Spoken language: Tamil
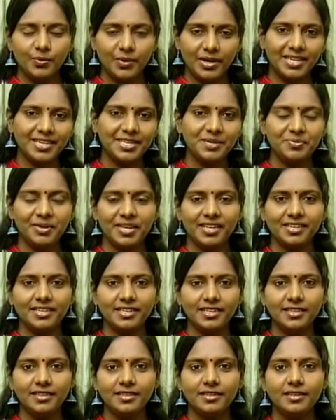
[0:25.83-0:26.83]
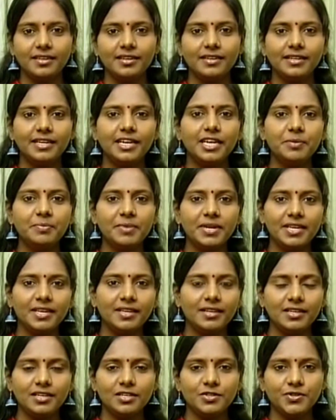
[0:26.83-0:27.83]
வணக்கம் நேர்களே
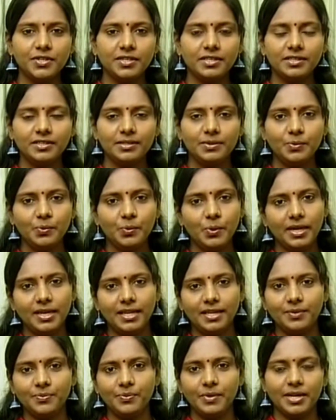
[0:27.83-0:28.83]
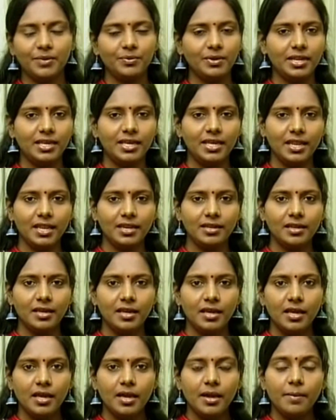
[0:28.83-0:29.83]
நலமறிய நிகழ்ச்சிக்கு உங்களை வரவேற்கிறேன்
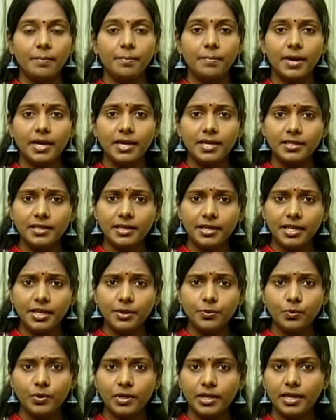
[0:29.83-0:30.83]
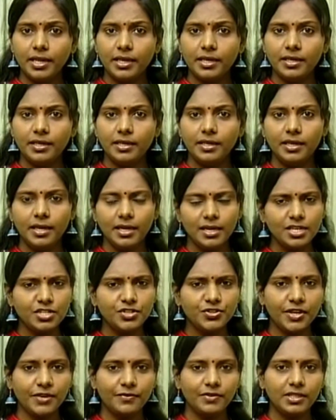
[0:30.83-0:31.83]
மனிதனின் உடலை
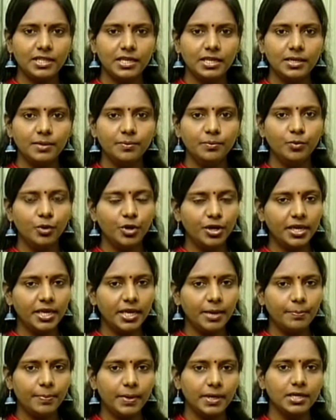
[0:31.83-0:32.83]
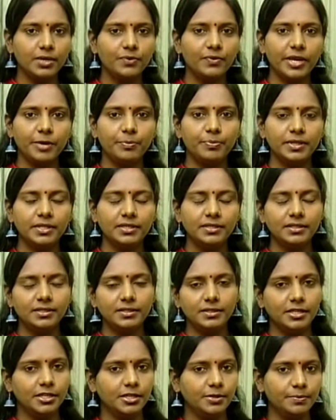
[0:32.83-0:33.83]
இயங்கச் செய்வதில் முக்கிய பங்கு வகிப்பது
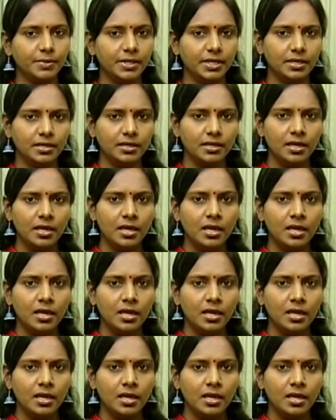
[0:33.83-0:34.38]
எலும்புகள்